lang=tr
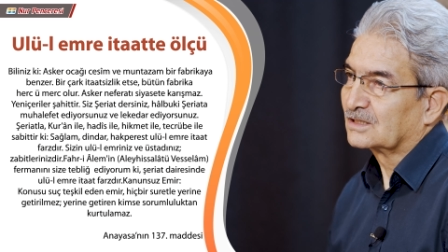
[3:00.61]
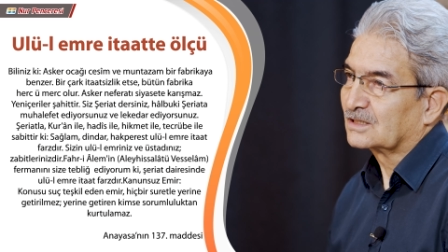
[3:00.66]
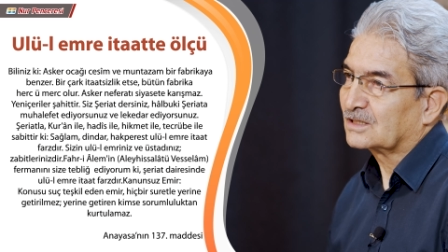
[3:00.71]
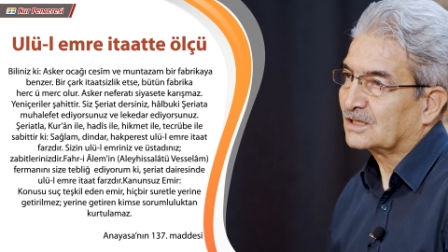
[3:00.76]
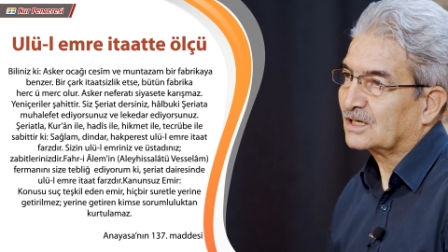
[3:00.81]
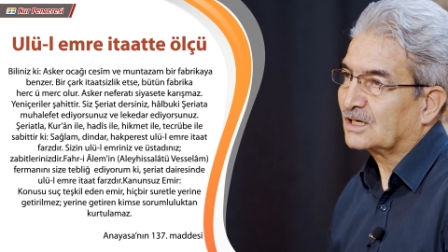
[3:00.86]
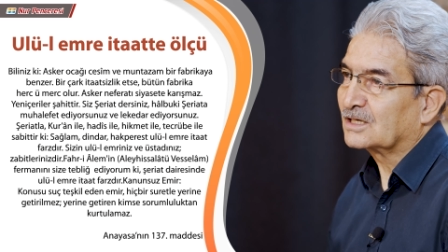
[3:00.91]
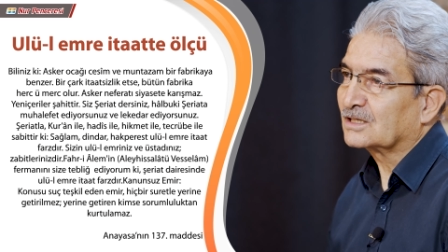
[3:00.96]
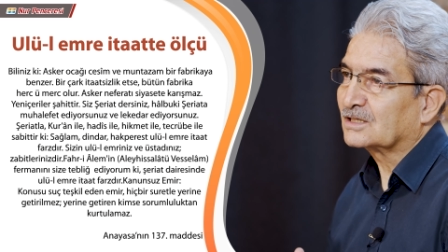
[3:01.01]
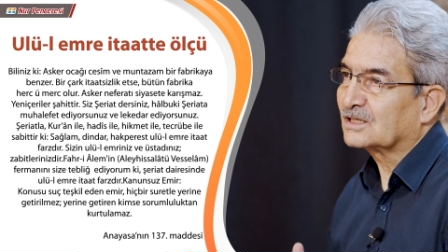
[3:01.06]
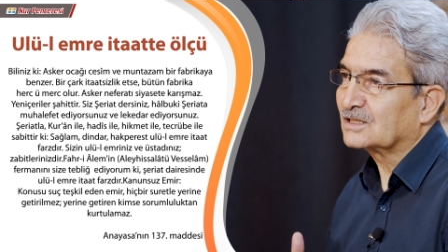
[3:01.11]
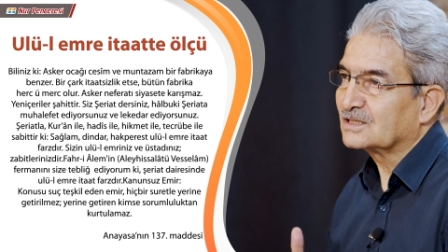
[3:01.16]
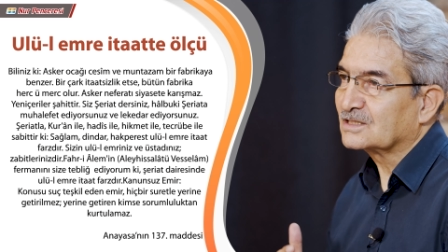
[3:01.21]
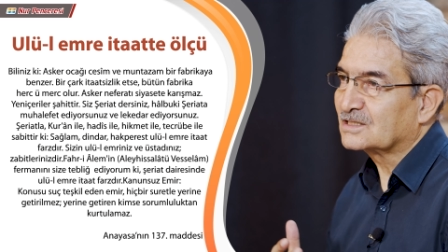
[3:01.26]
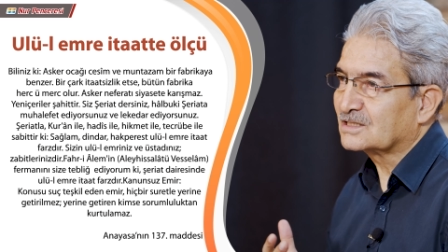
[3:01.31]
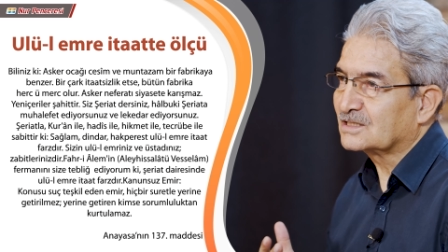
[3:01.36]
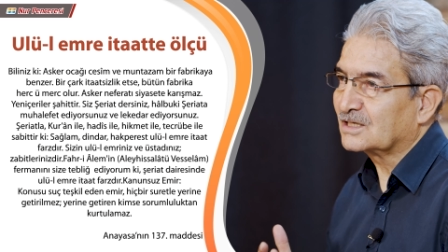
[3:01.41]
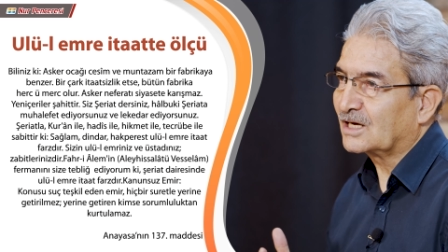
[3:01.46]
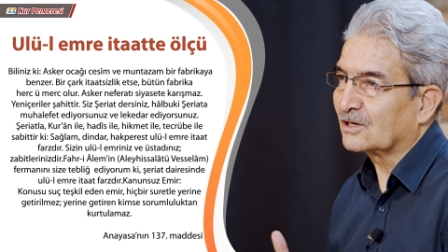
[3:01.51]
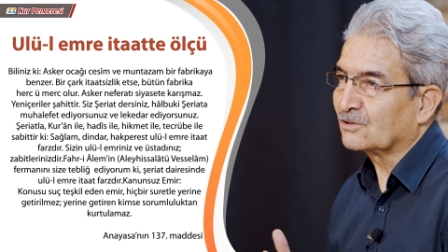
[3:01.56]
Halika
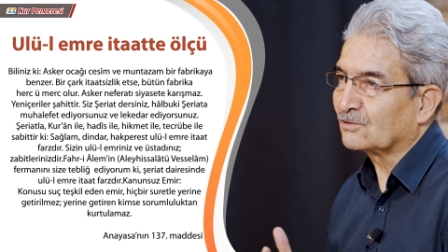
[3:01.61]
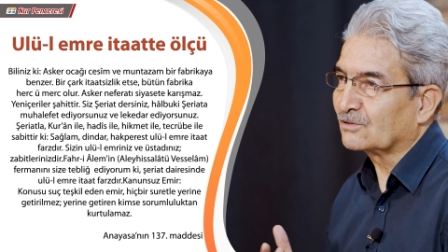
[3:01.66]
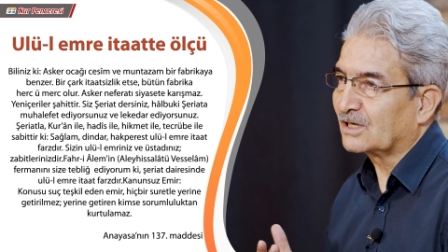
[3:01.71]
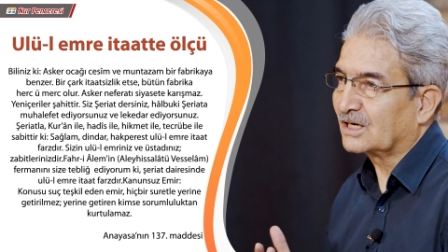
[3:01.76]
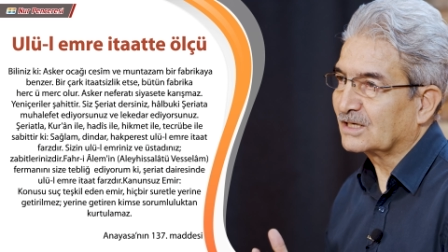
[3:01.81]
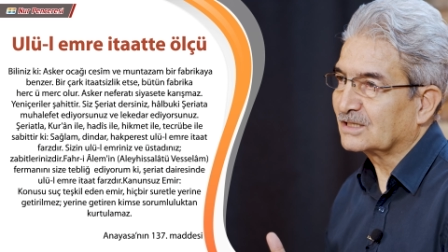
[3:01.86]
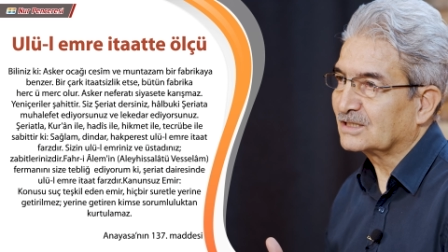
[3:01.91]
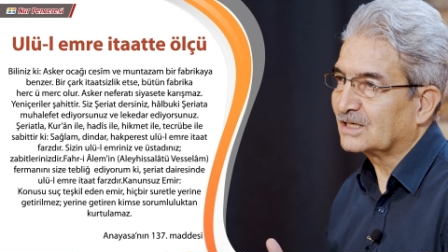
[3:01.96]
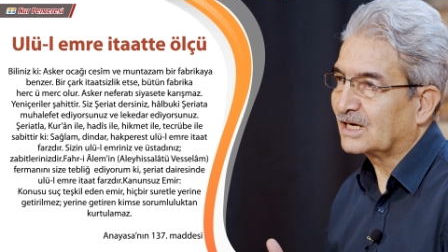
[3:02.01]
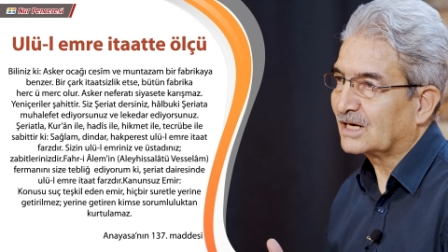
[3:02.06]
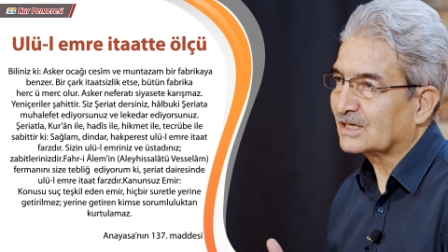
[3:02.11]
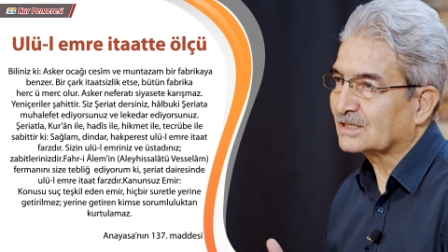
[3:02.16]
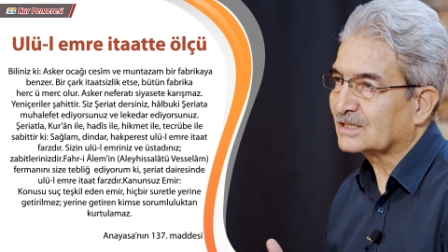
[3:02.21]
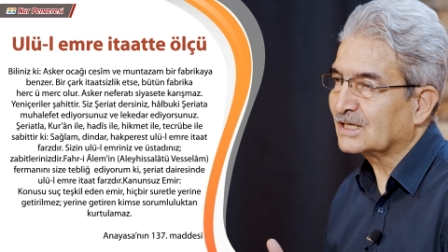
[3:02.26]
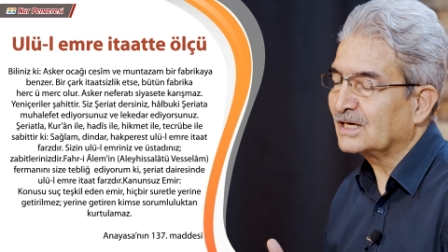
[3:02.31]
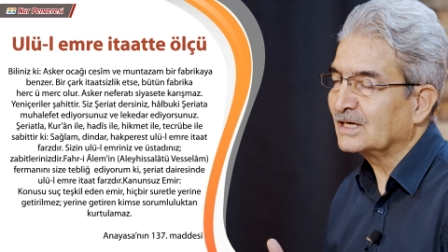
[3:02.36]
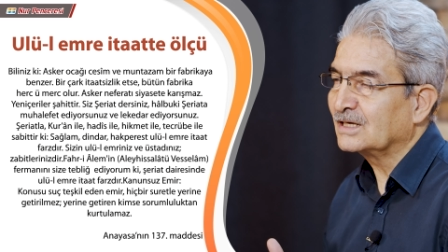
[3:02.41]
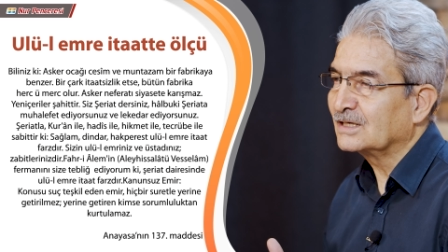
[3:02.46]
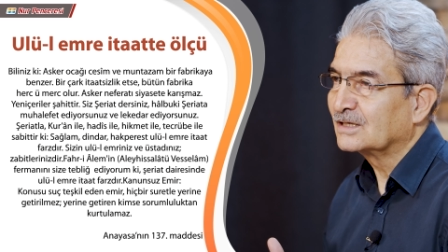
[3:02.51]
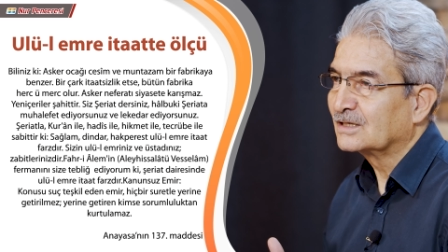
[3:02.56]
isyan olan
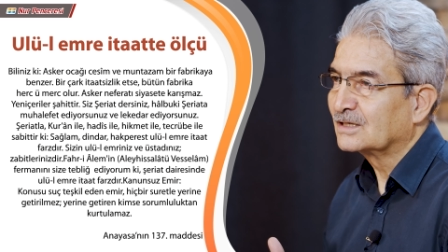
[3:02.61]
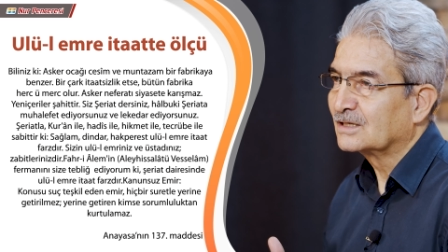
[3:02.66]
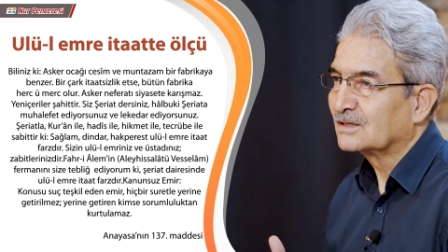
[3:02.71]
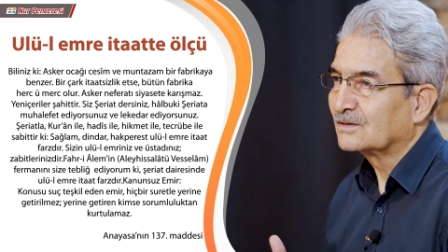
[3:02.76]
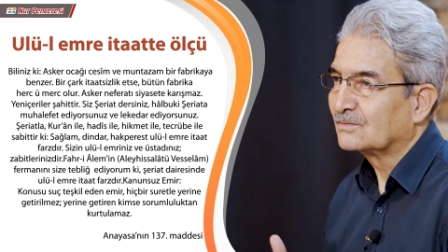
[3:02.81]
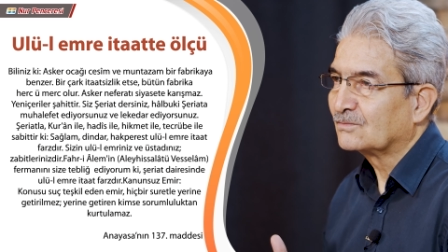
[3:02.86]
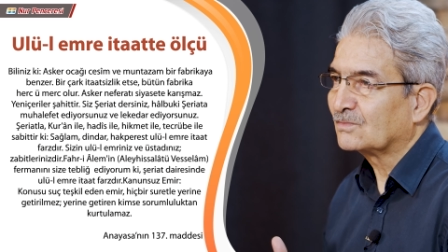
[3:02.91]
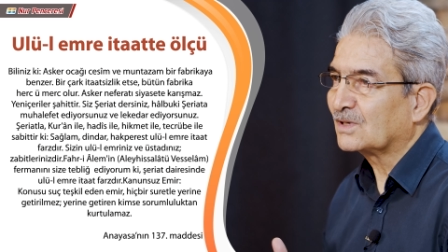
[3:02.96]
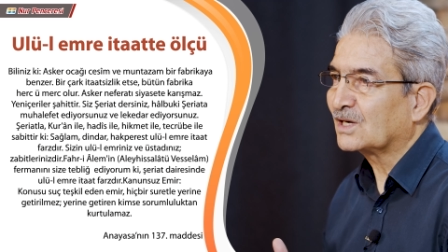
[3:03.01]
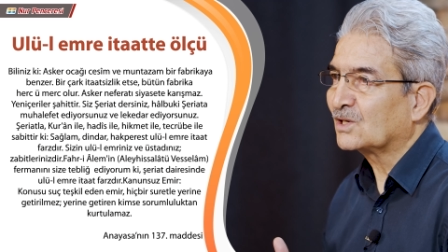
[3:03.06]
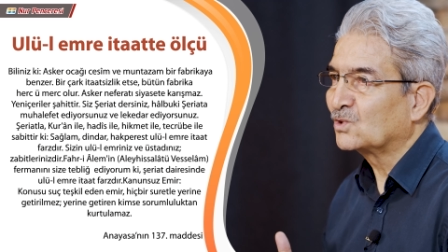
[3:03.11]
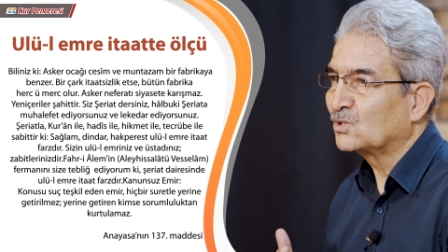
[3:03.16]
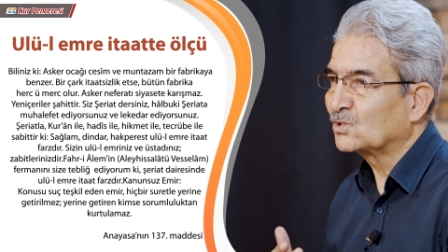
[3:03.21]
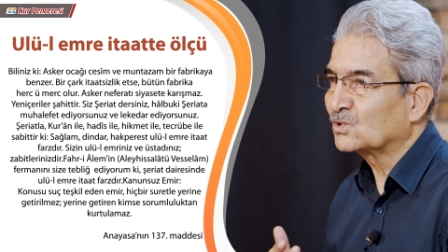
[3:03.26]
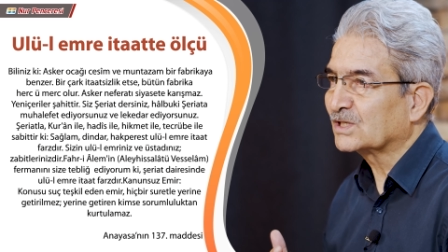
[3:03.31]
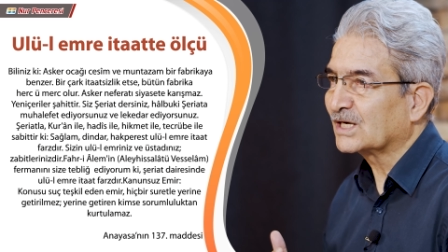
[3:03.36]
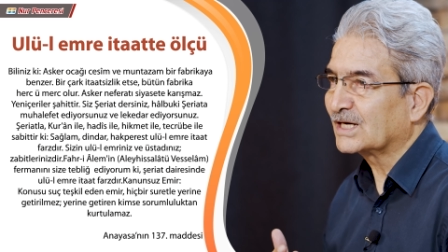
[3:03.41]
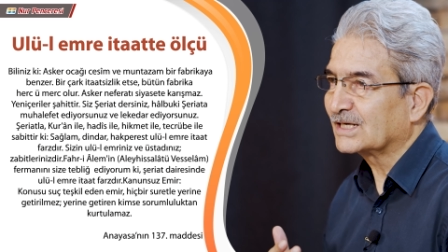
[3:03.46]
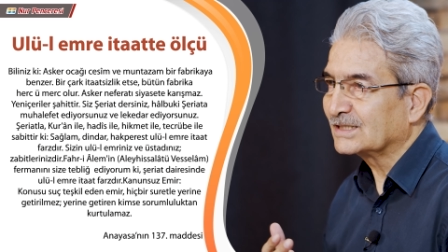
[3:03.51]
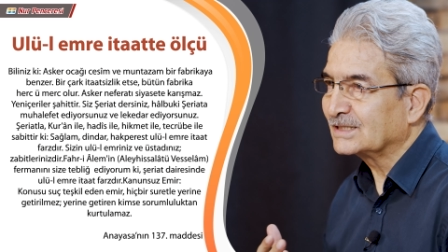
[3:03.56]
yerde
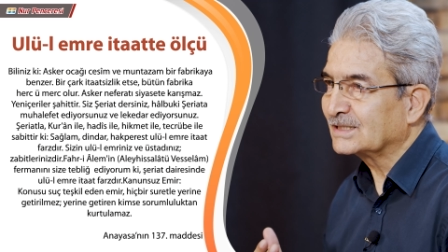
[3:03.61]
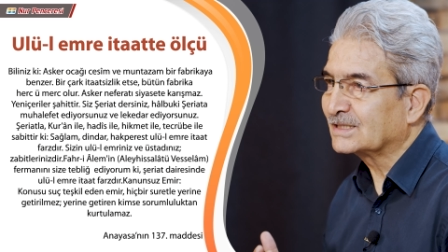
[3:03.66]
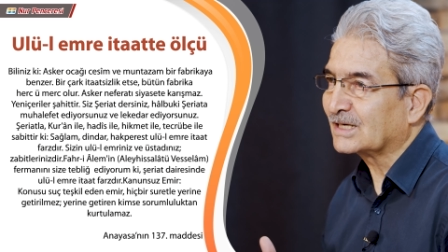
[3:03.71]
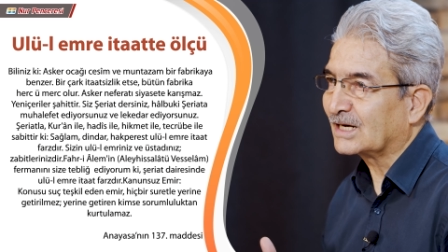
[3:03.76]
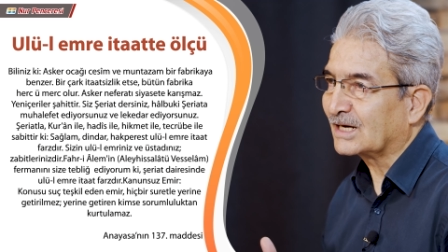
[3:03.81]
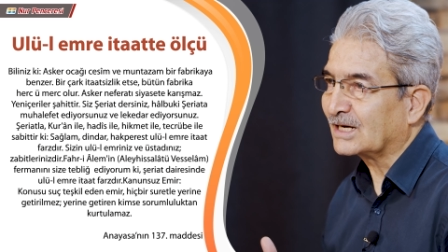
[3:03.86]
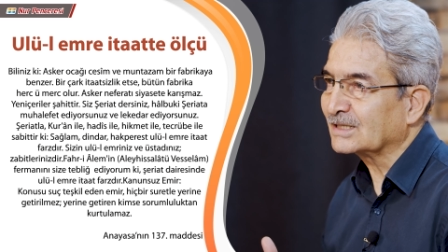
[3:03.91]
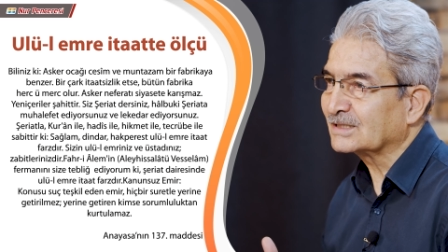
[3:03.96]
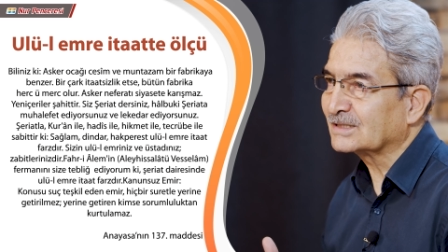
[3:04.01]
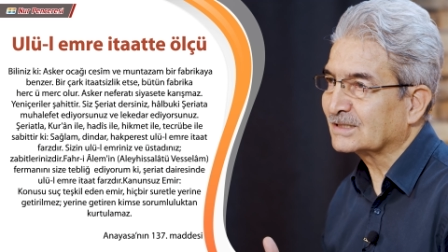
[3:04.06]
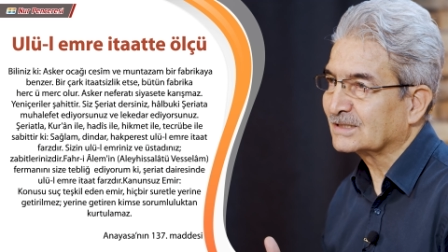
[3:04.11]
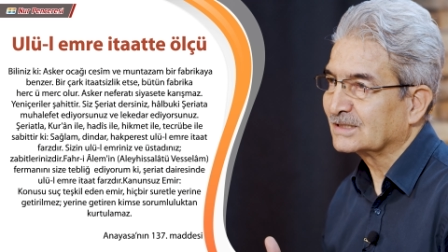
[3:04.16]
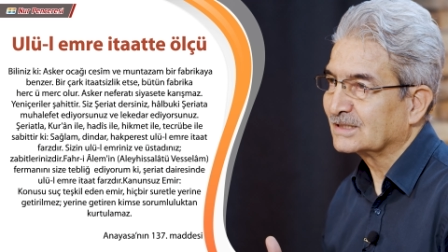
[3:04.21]
mahluka itaat